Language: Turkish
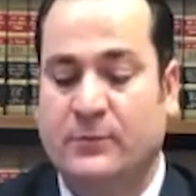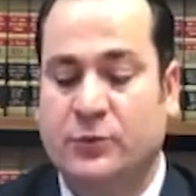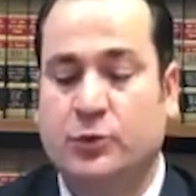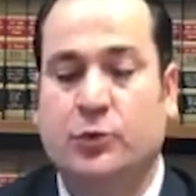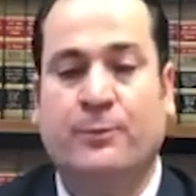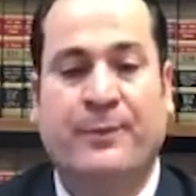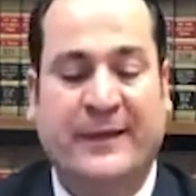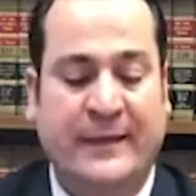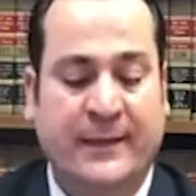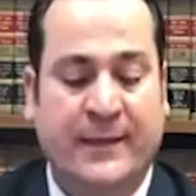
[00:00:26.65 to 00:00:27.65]
Bu durum
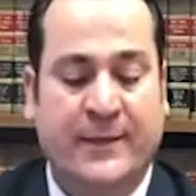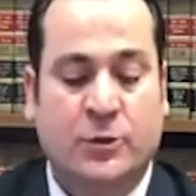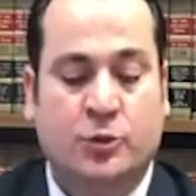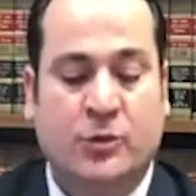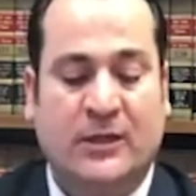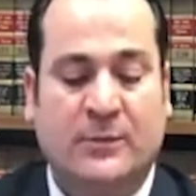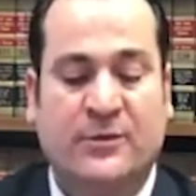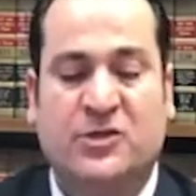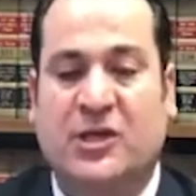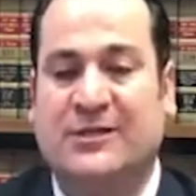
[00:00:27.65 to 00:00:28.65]
beni sürekli
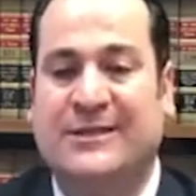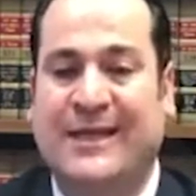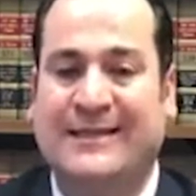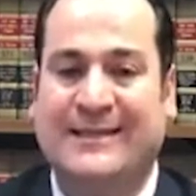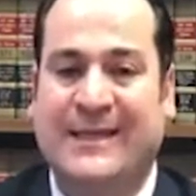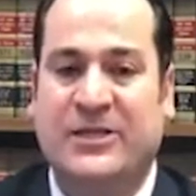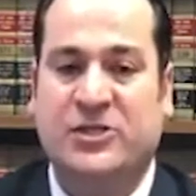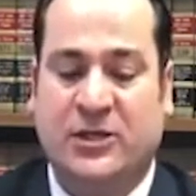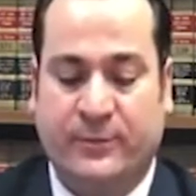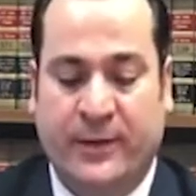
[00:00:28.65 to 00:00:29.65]
bir şekilde
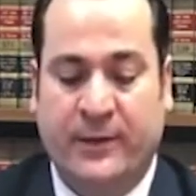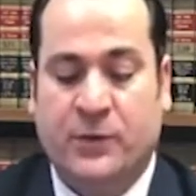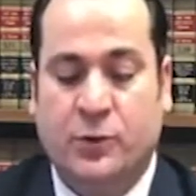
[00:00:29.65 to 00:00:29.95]
etkileyecek mi?